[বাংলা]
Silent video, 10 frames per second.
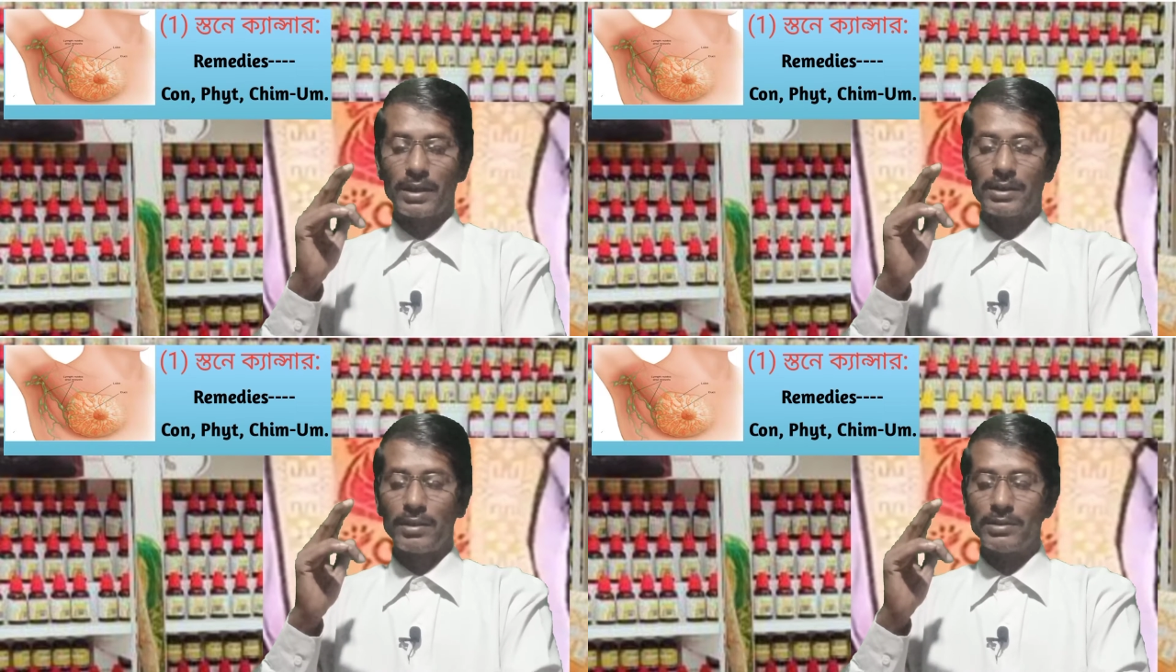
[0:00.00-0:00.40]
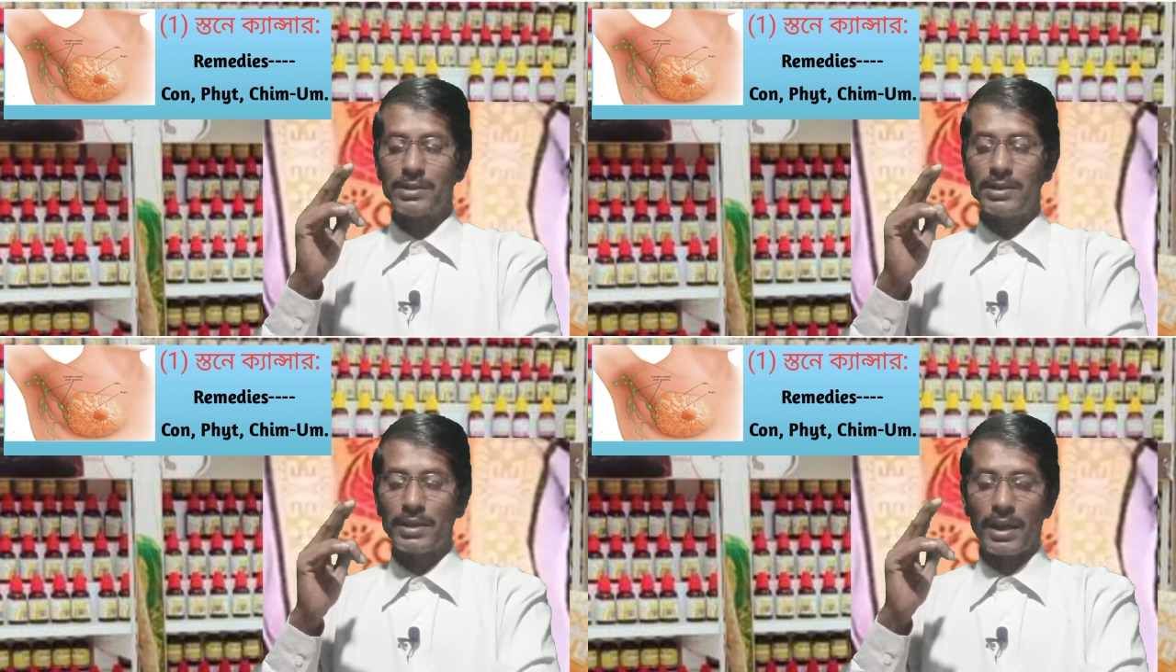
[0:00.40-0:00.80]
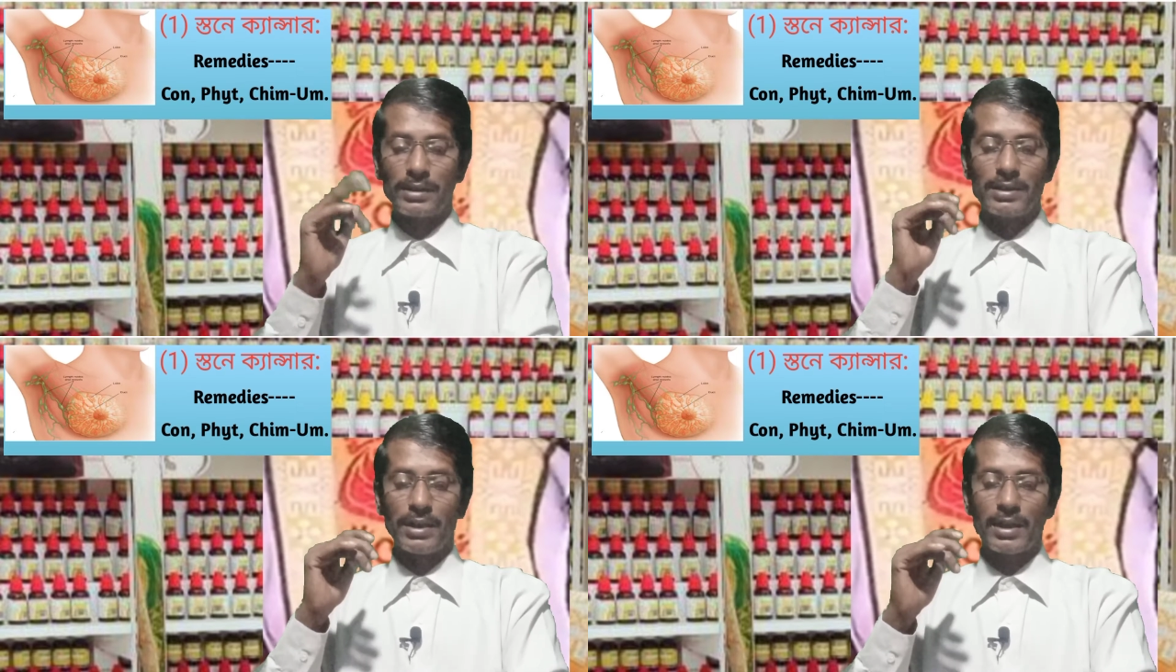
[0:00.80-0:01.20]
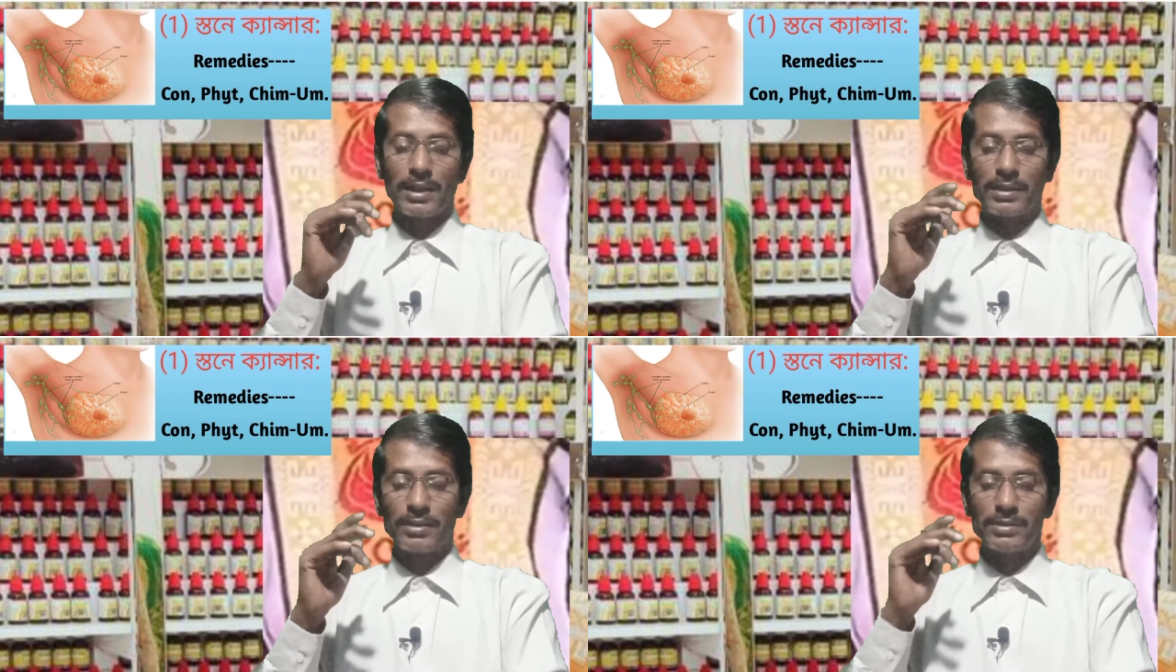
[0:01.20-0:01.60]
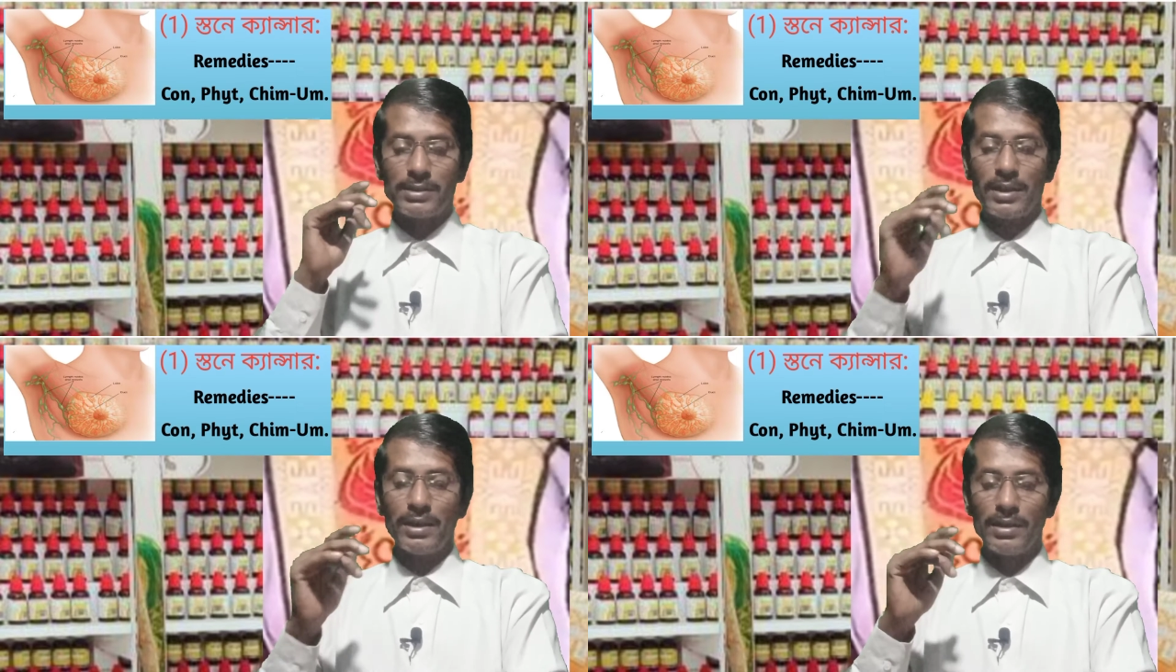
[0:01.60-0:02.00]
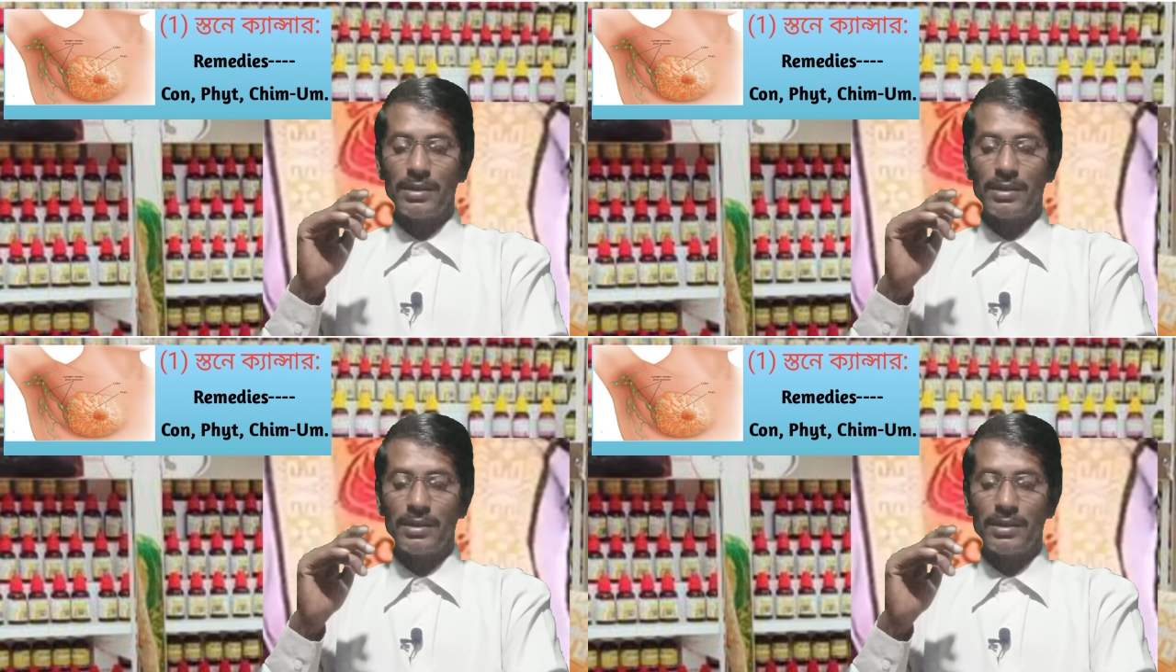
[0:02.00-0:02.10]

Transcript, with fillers: একটা হচ্ছে রাত্রে আর একটা হচ্ছে